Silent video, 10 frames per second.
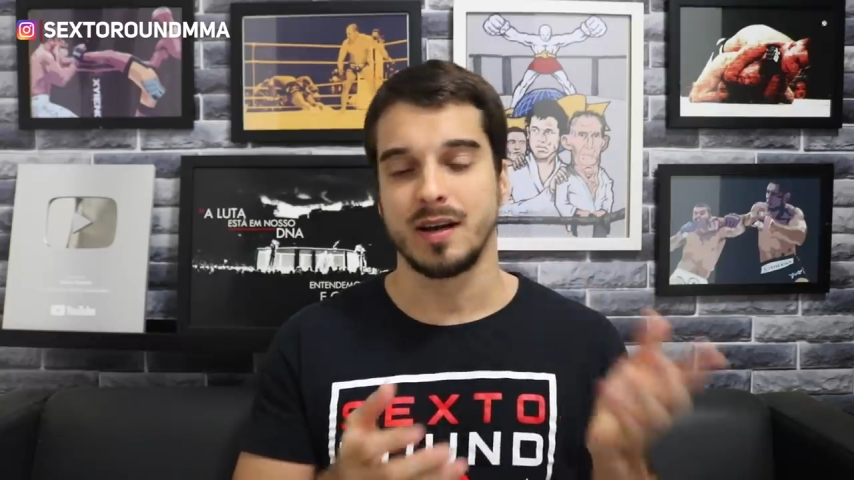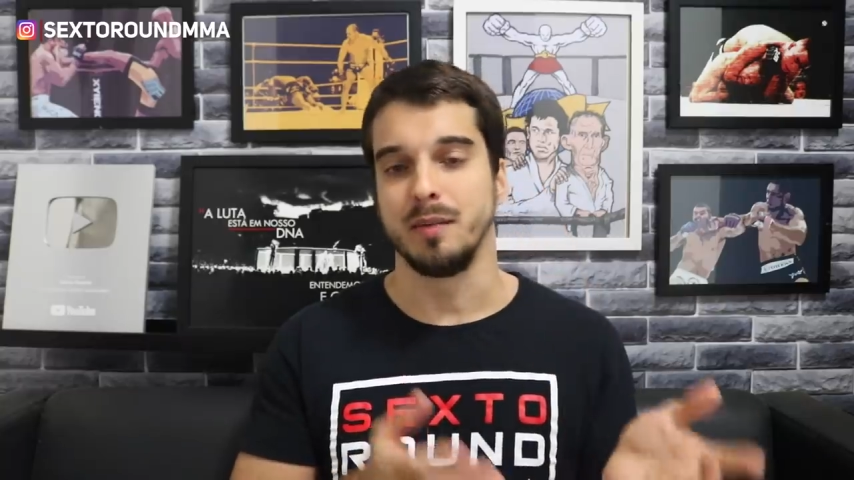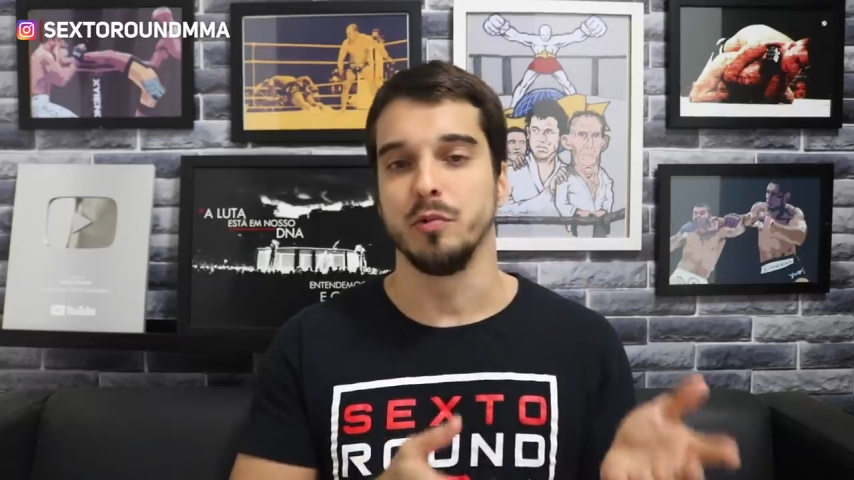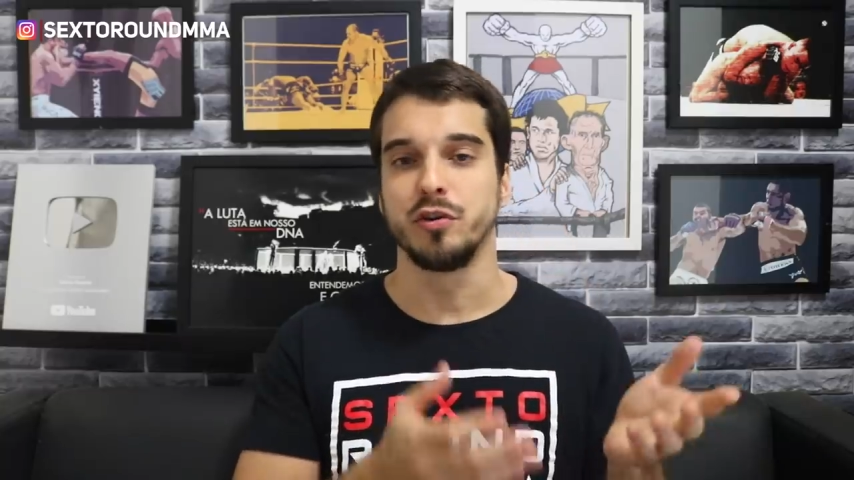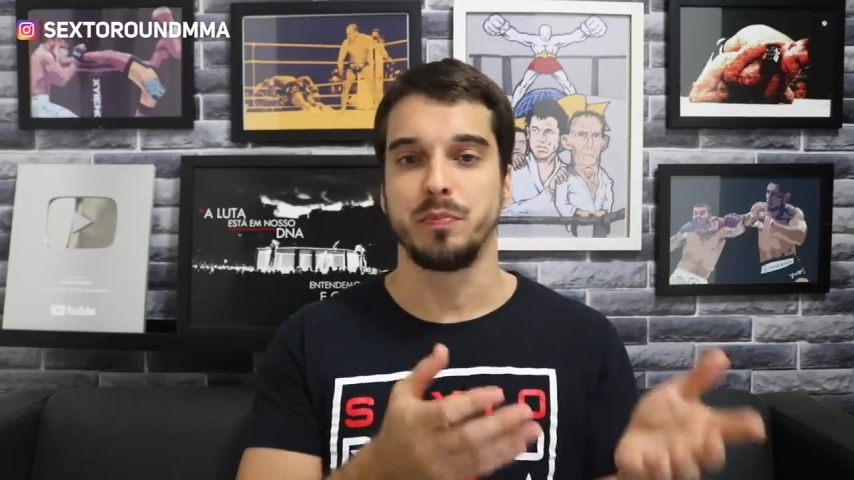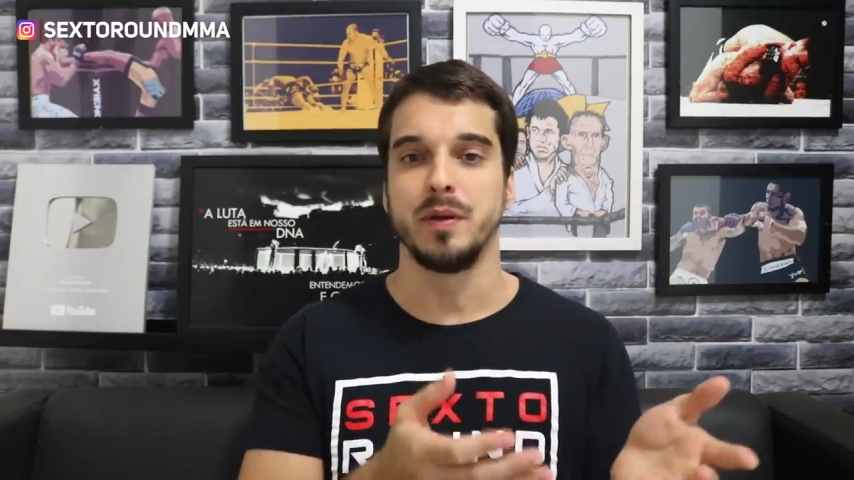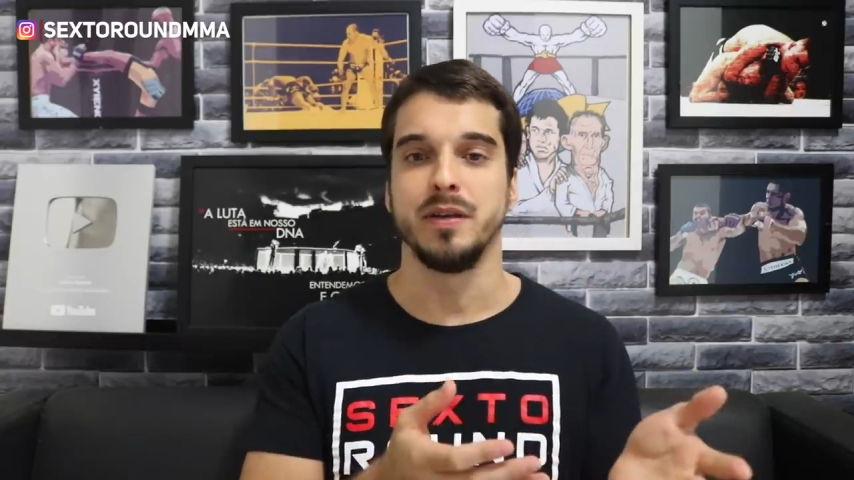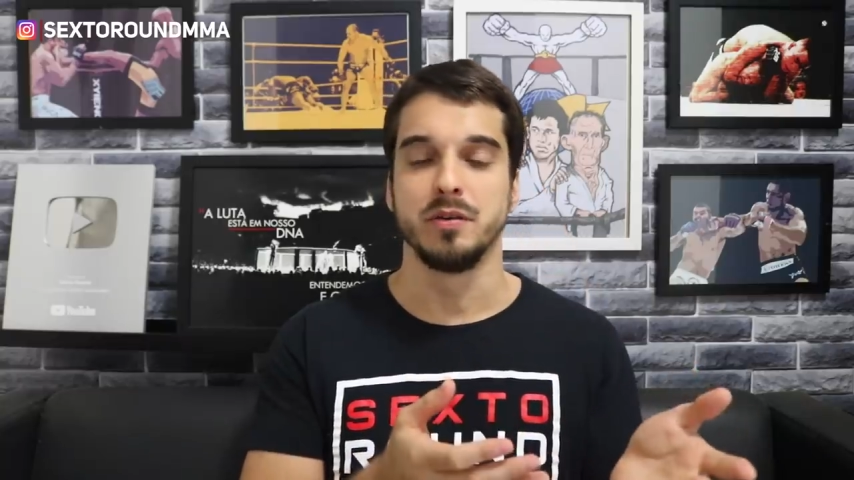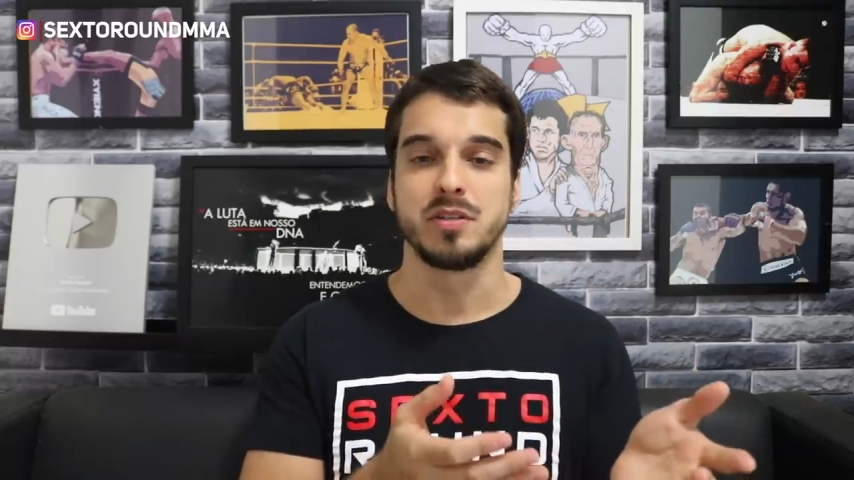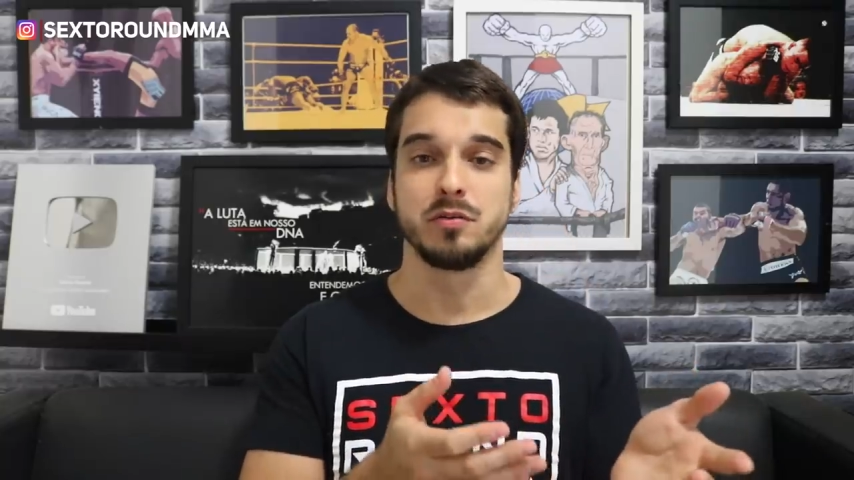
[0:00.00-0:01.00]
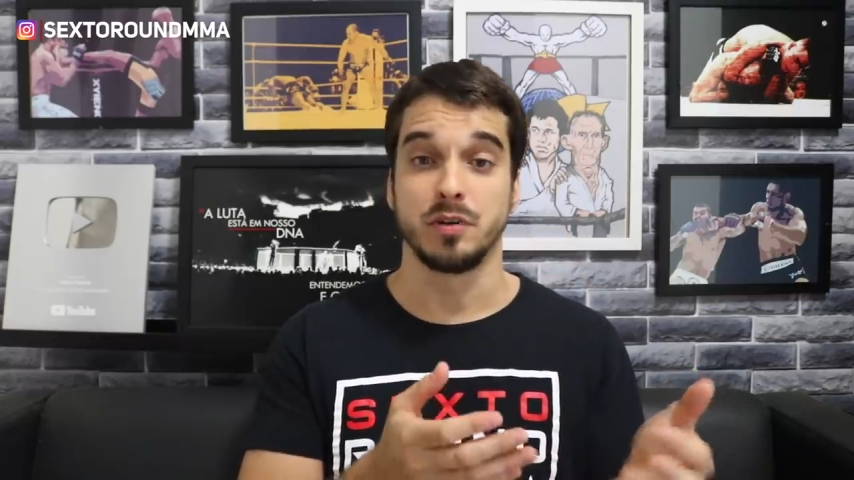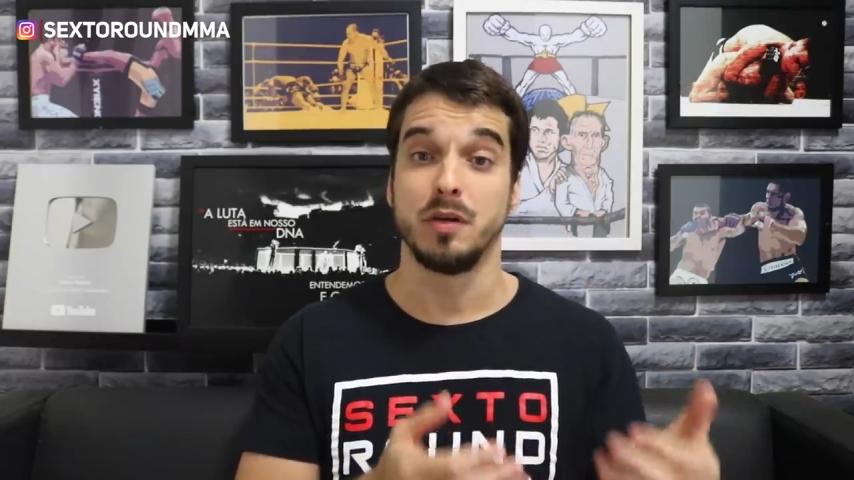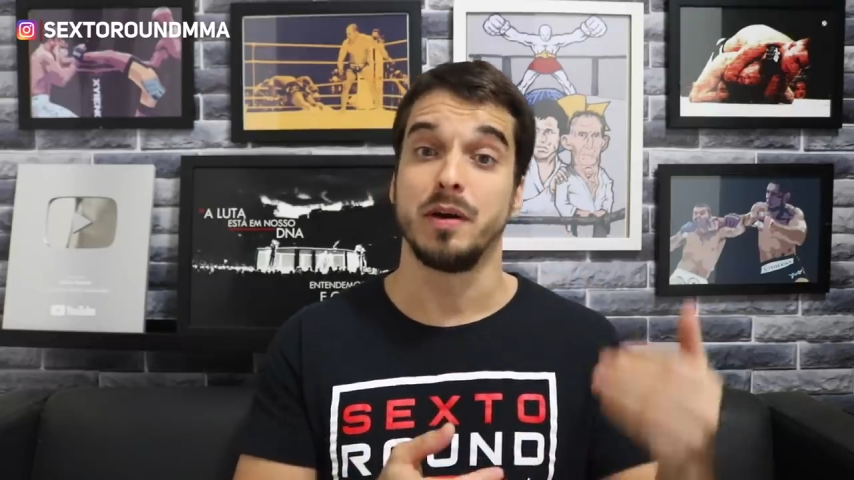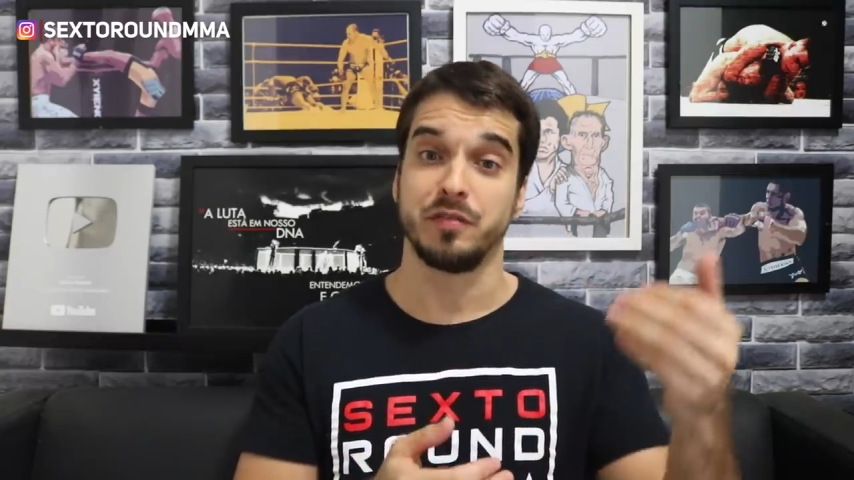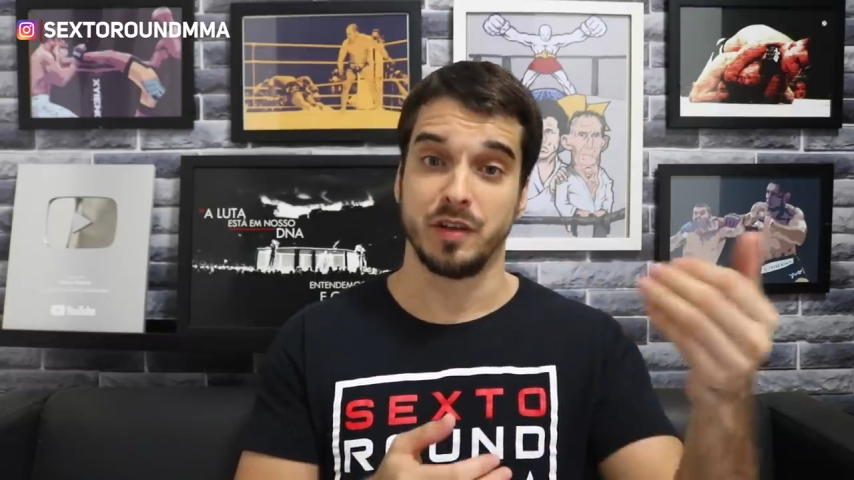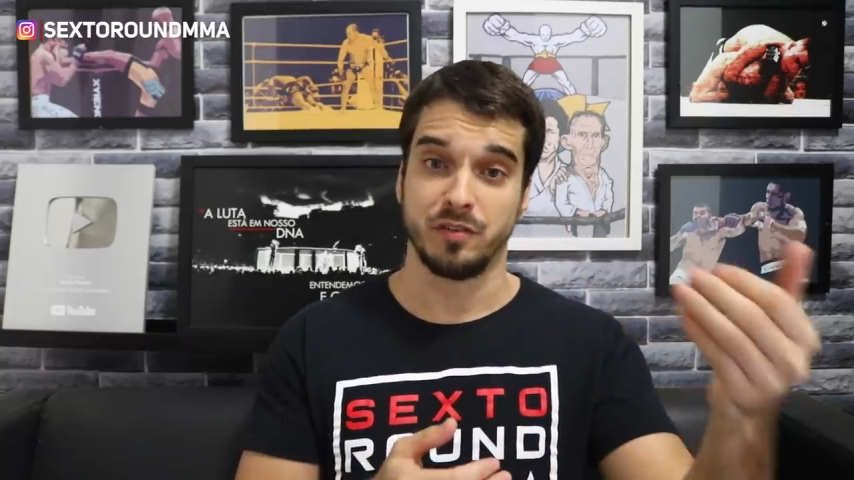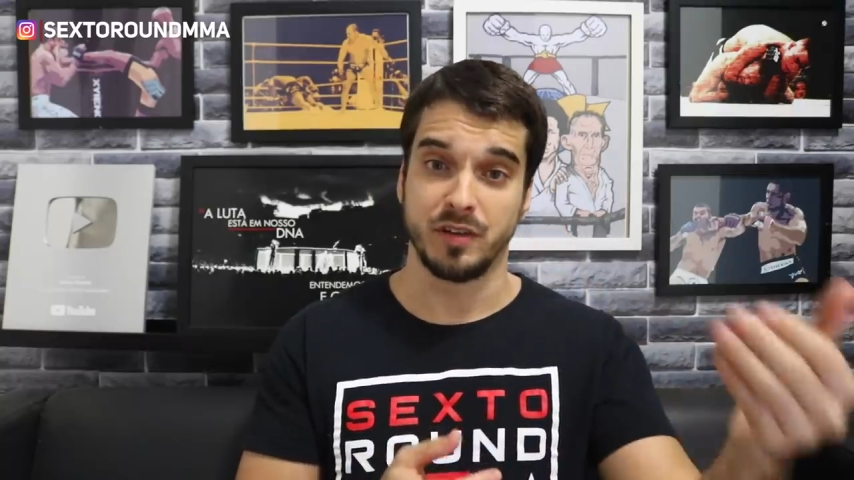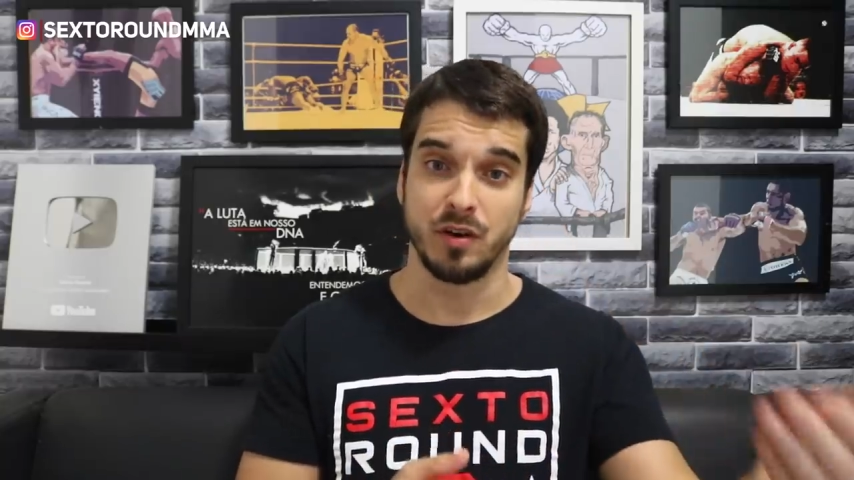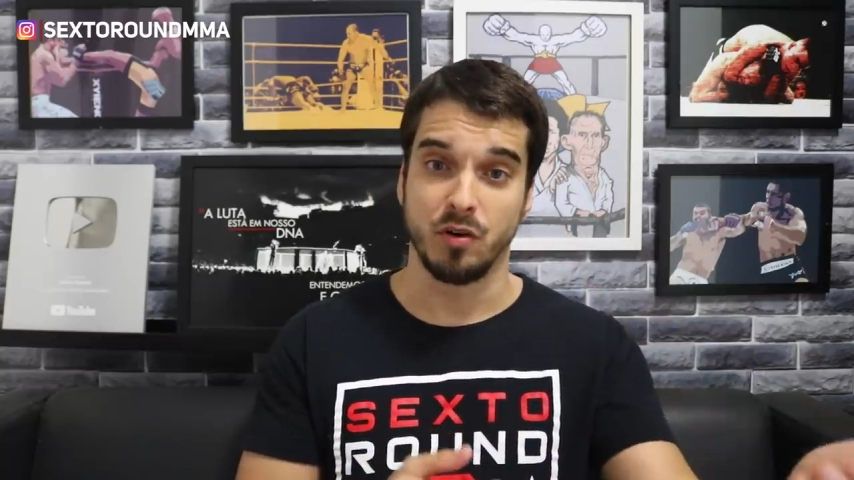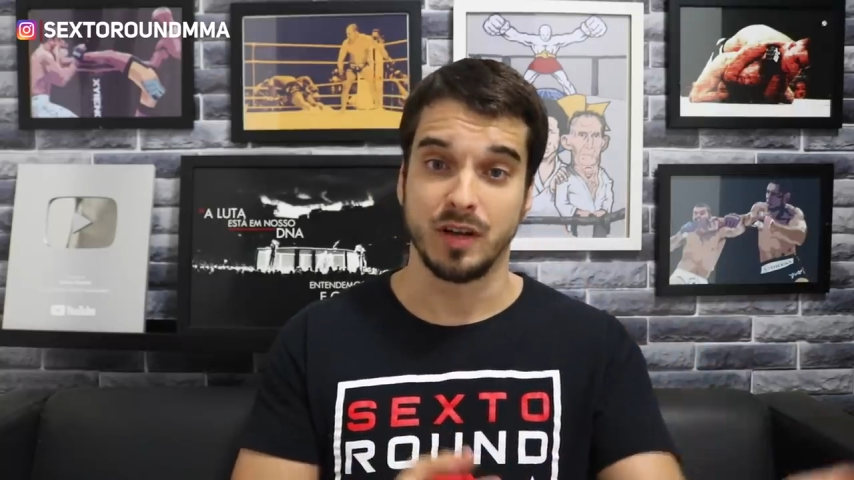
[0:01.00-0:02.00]
Acabou de perder o cinturão, mas vem de
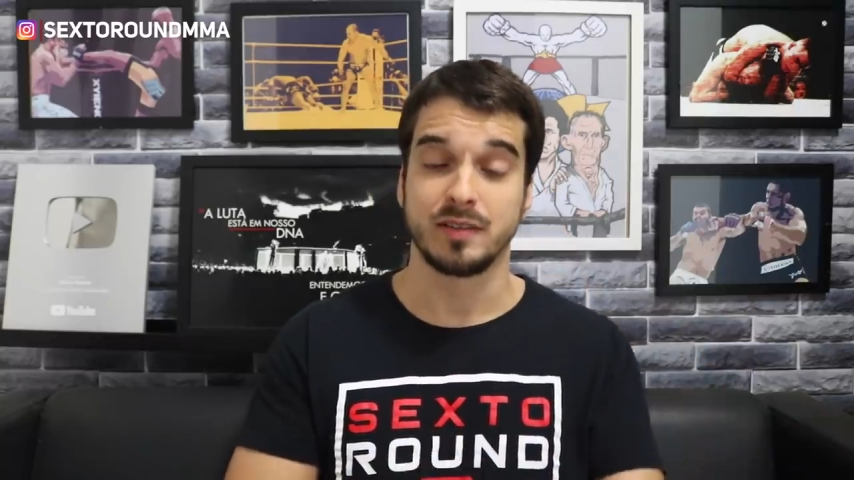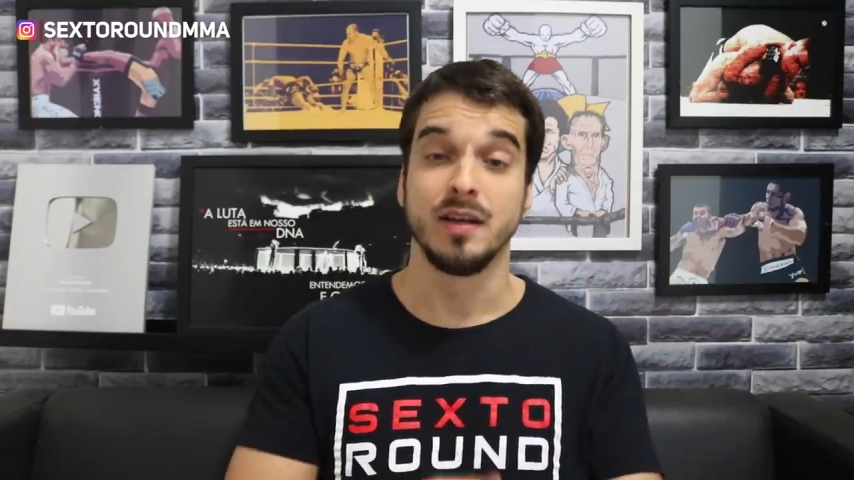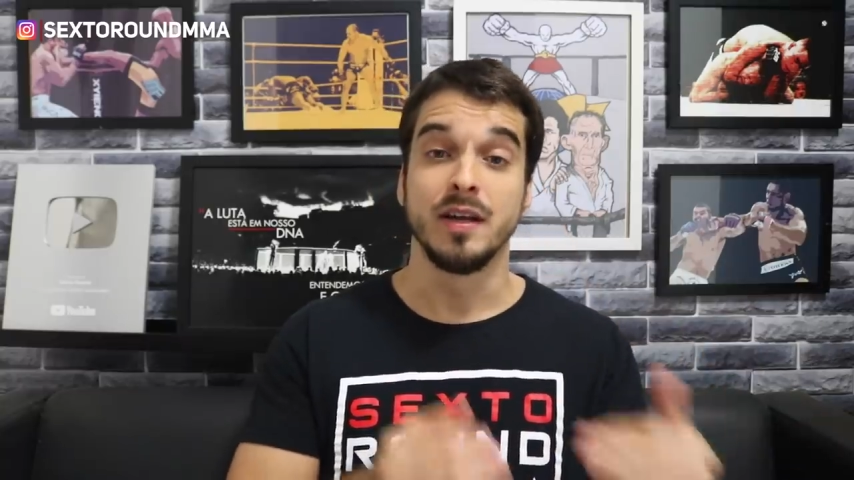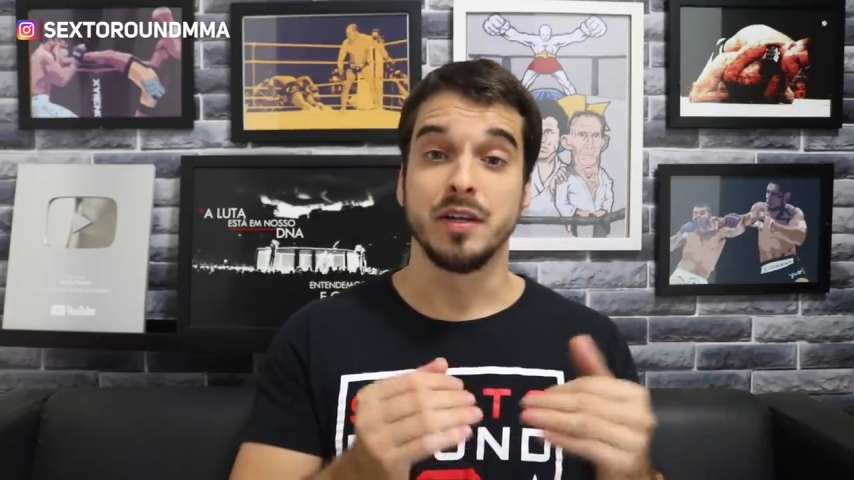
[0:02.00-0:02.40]
derrota.